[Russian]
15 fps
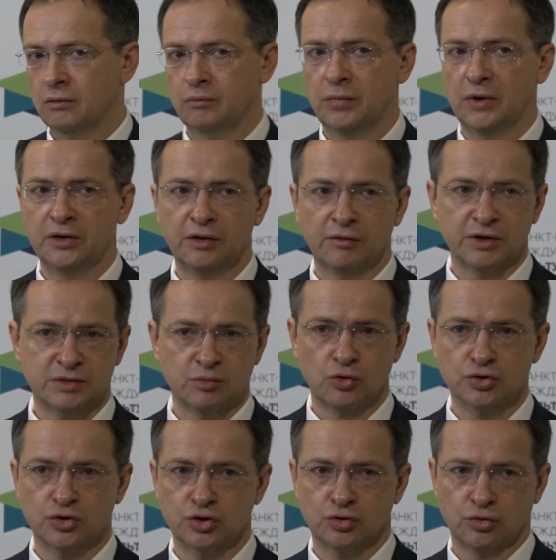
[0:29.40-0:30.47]
Вполне
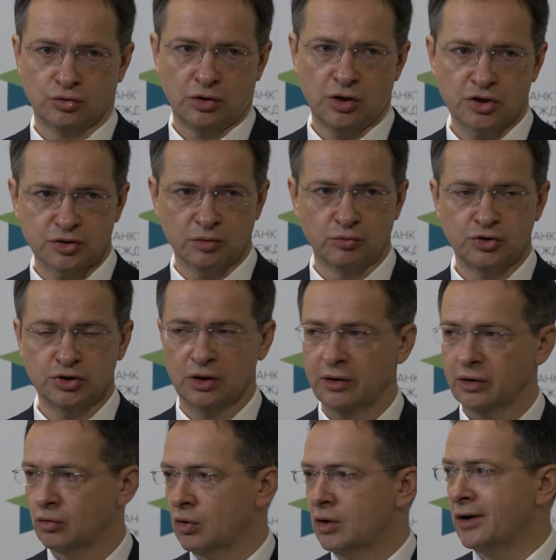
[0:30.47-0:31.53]
возможно, что каждому
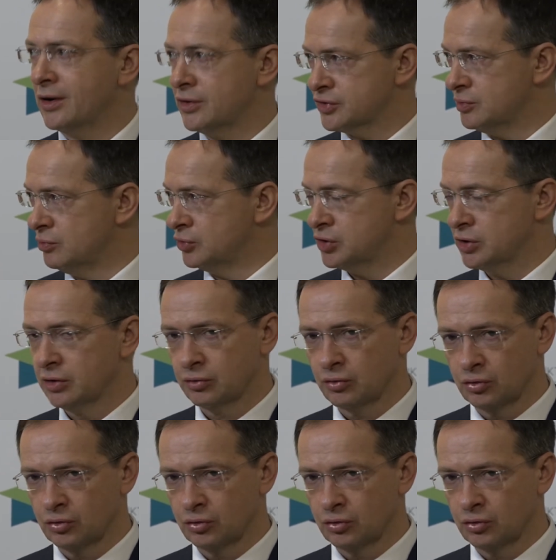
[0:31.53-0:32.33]
человеку, каждому человеку,